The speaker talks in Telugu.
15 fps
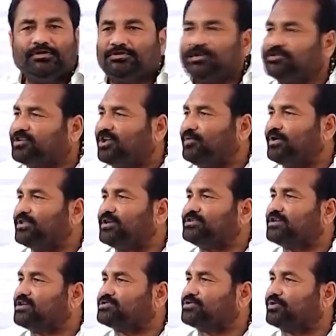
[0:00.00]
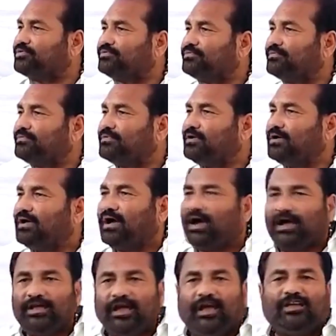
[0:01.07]
జడ్జిల మీద చేస్తారు
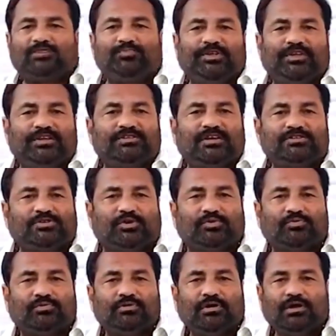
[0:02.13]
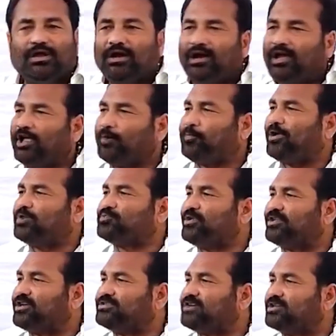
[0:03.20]
ఐఏఎస్ మీద చేస్తారు ఐపీఎస్
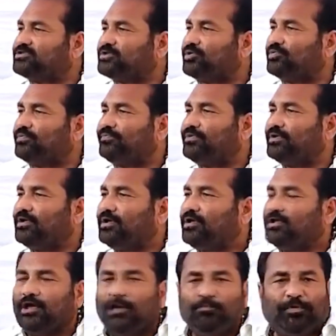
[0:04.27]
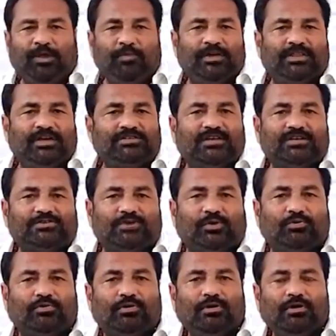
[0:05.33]
మీద చేస్తారు ఎంపీల మీద
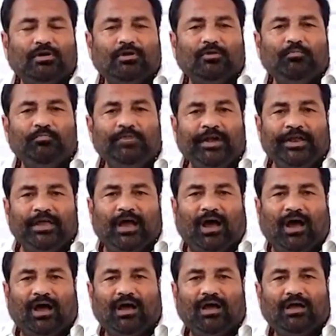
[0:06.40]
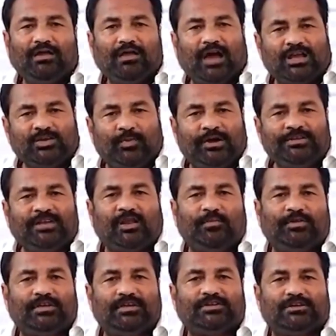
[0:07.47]
చేస్తారు మీడియా యాజమాన్యాల
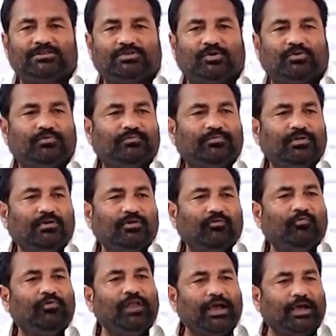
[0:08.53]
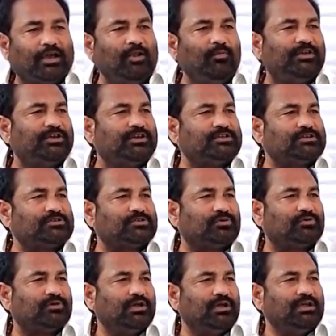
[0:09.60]
మీద చేస్తారు విలేకరుల మీద
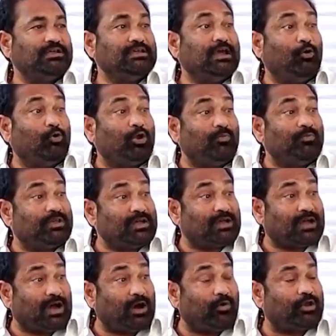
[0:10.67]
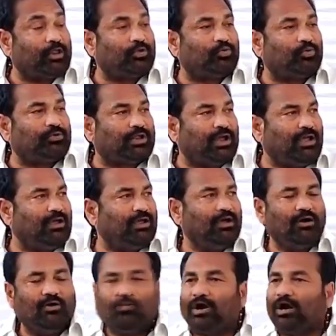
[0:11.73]
చేస్తారు ఎవరి మీద కావాలనుకుంటే
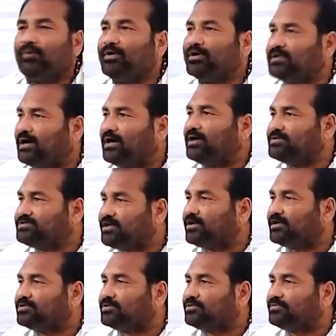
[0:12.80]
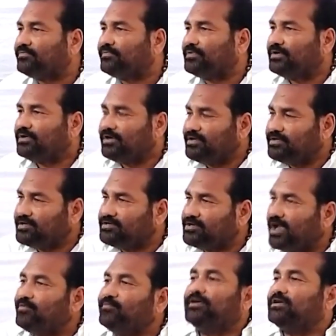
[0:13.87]
వాళ్ళ మీద చేయగలుగుతారు ఇది
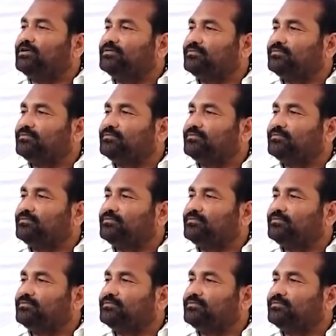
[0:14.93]
న్యాయమా